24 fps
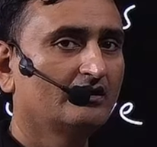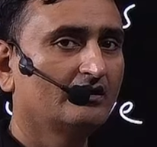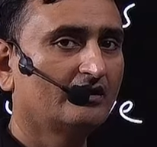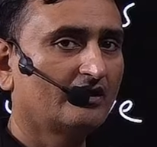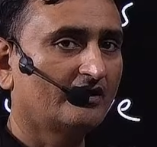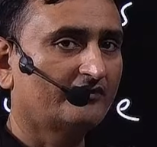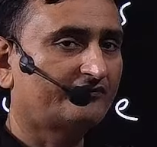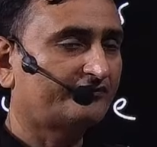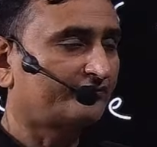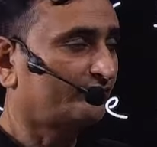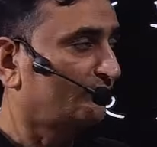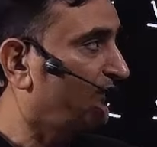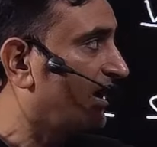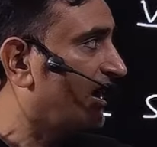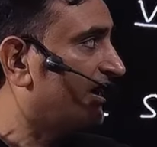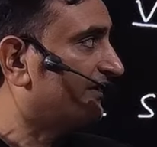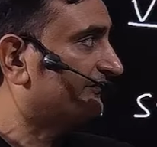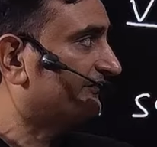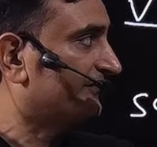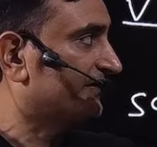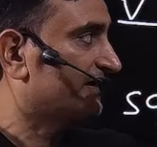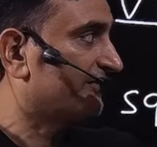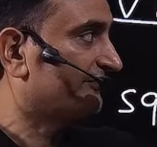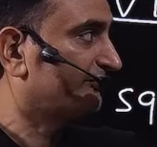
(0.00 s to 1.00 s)
स्क्वायर्स
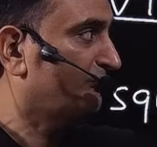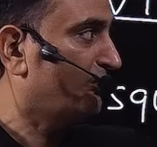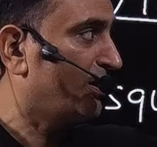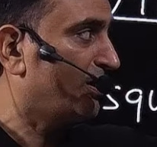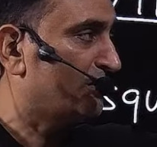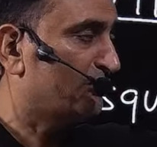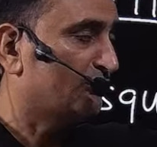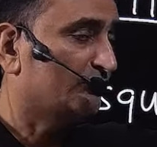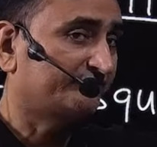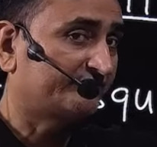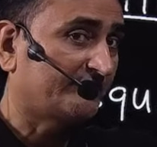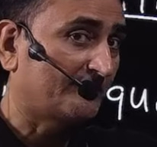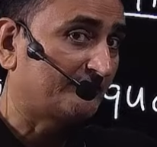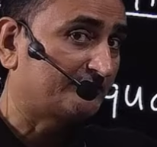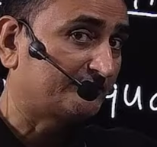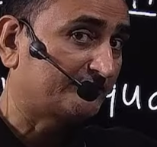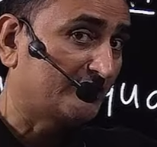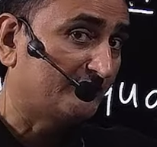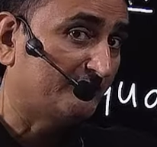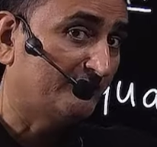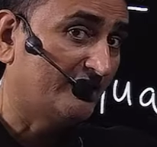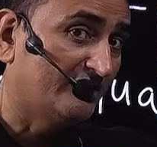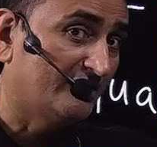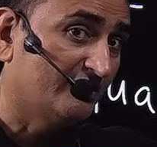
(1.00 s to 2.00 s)
एंड स्क्वायर रूट चैप्टर
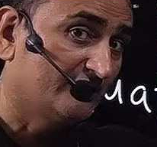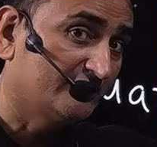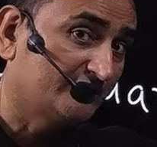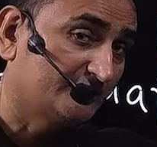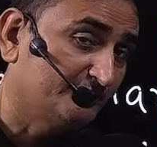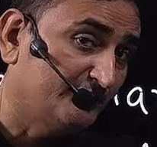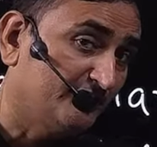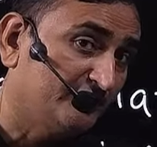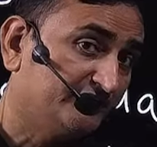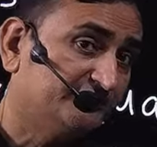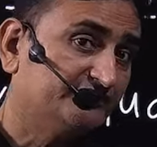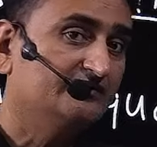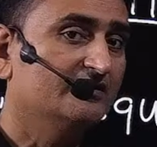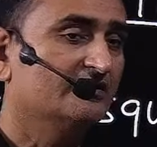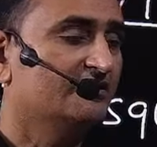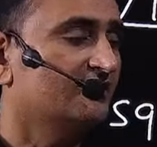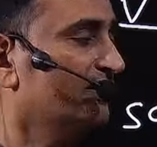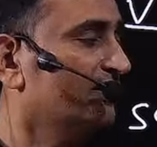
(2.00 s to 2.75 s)
में स्पष्ट लिखा